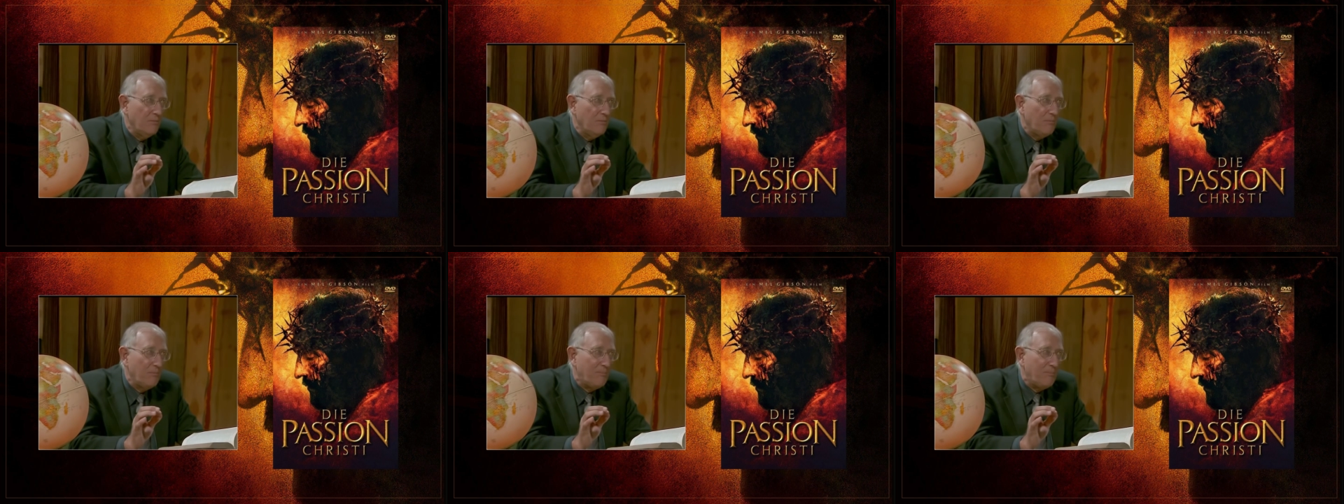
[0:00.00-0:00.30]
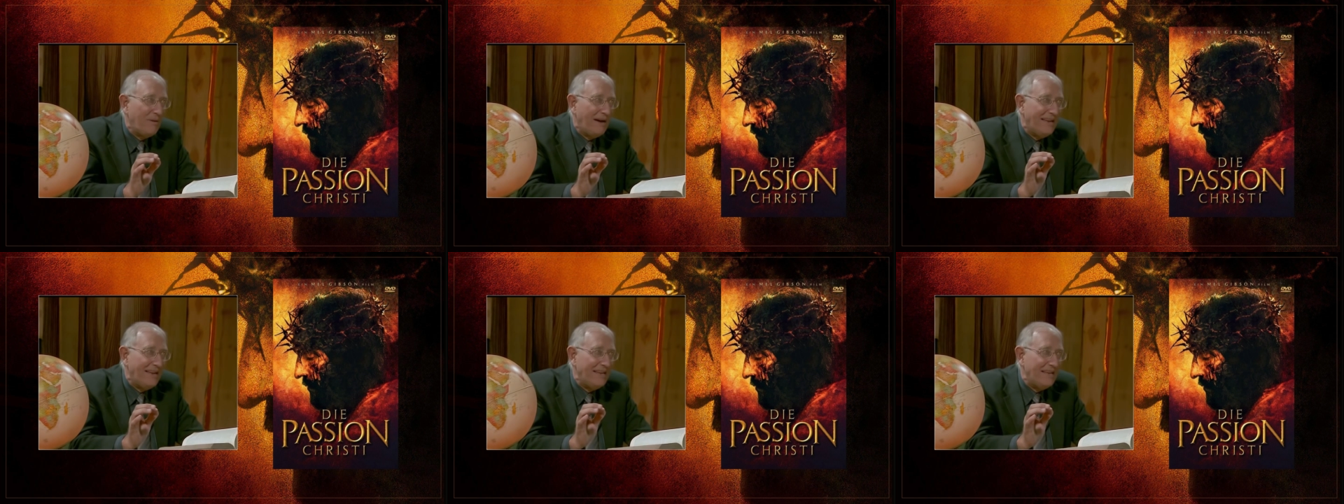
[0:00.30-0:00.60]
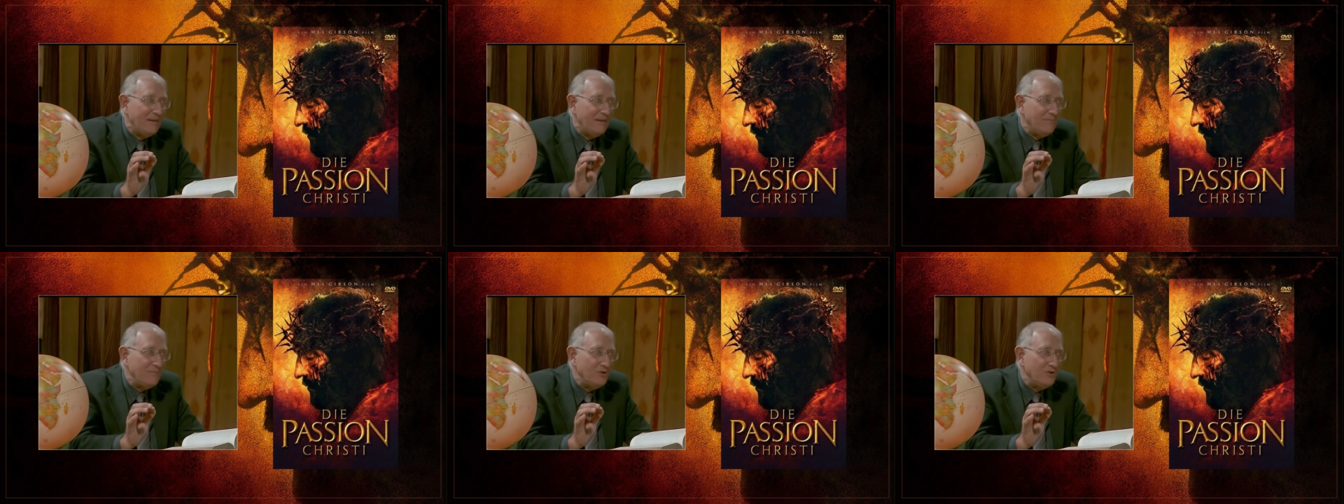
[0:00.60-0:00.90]
Bei
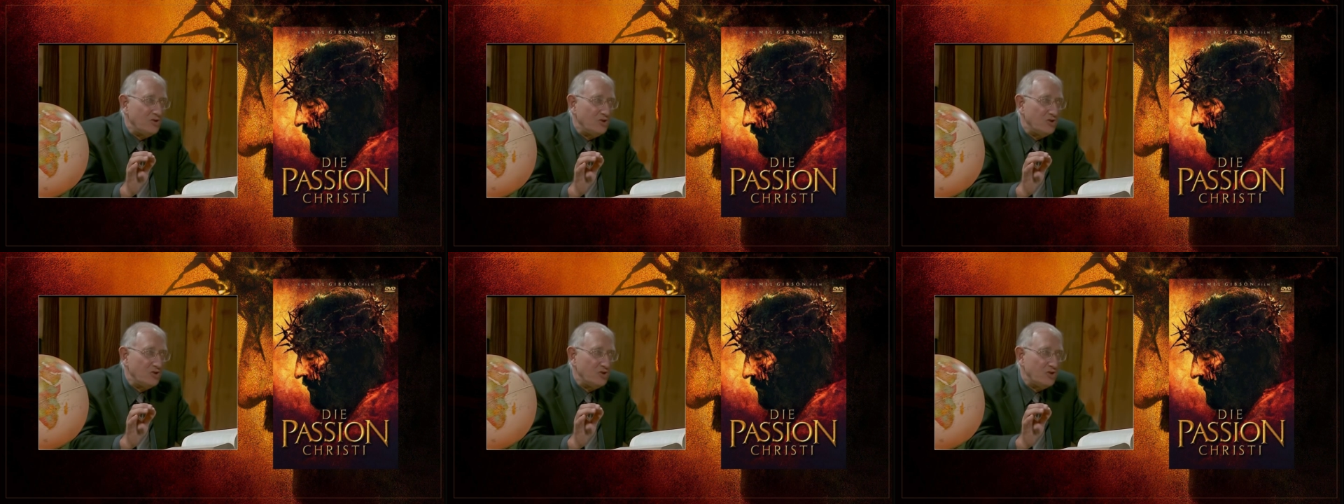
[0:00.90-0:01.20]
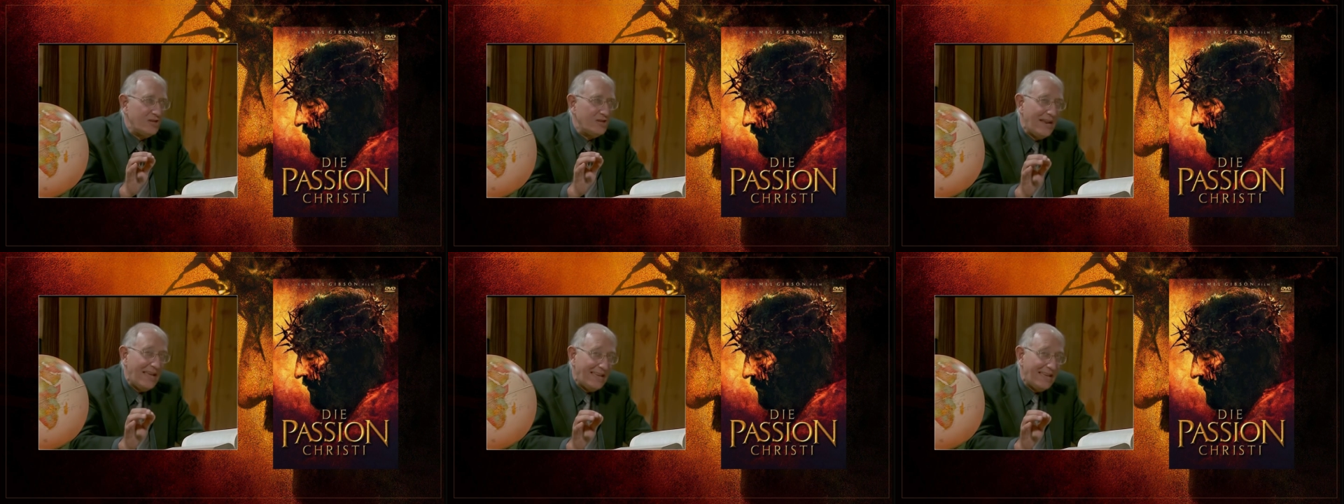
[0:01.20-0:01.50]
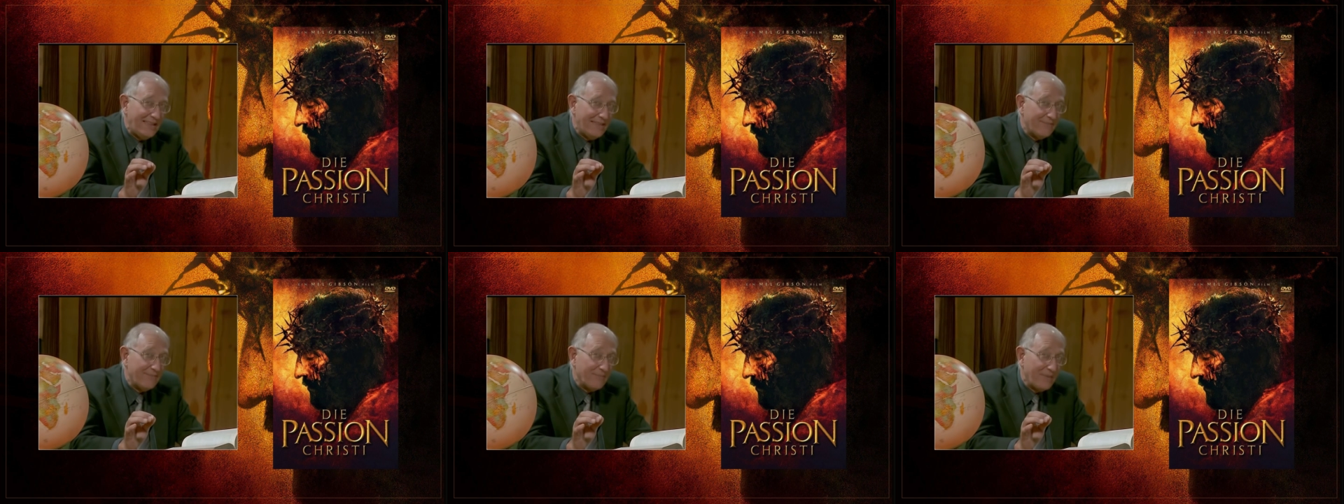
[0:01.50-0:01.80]
dem
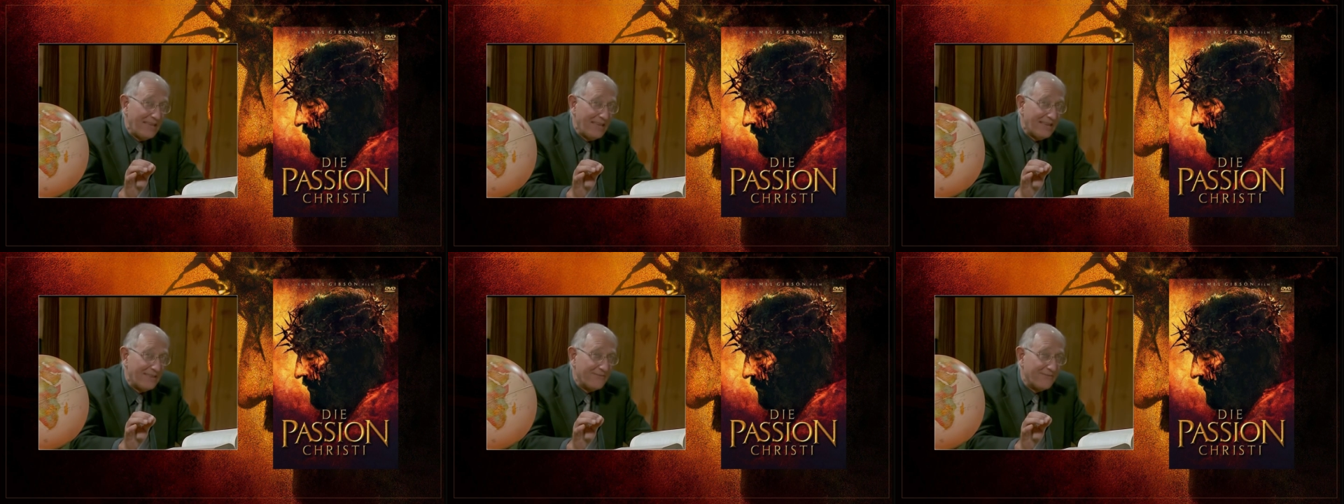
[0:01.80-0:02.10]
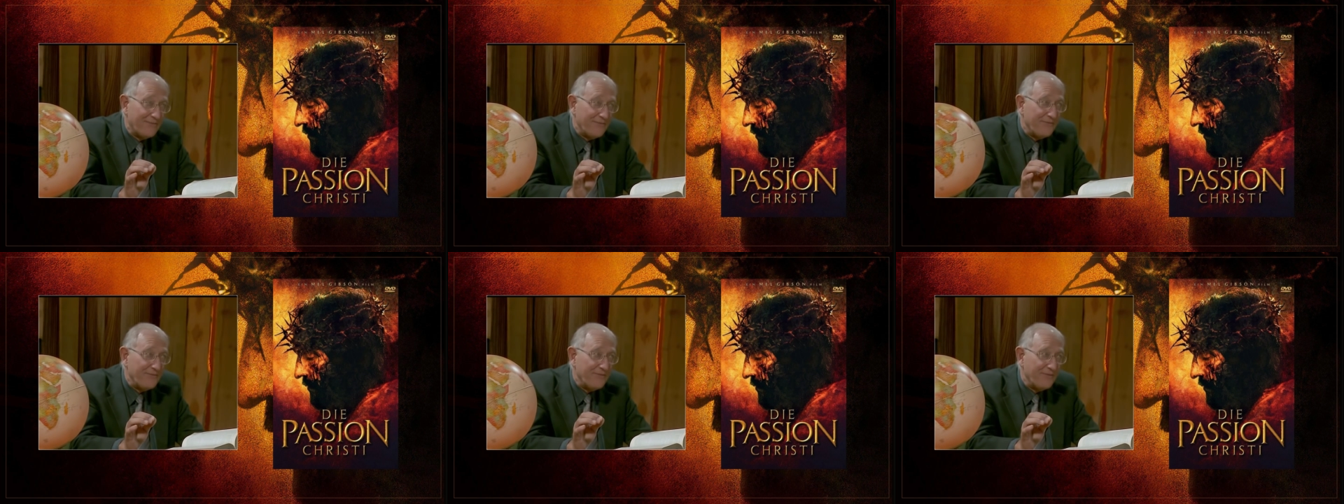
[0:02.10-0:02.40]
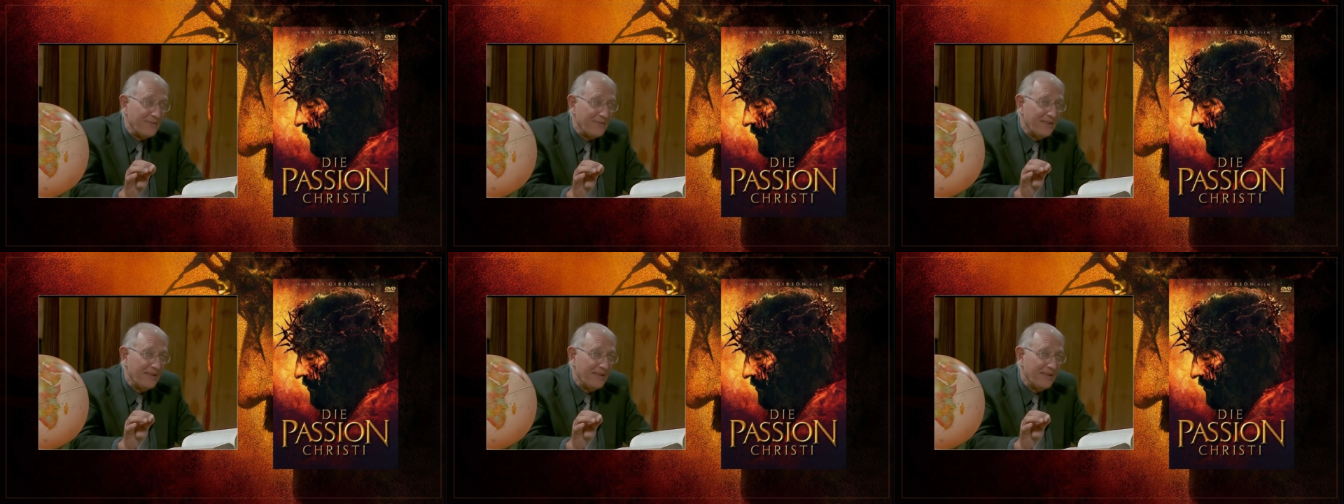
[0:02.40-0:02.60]
schlechten Hirten.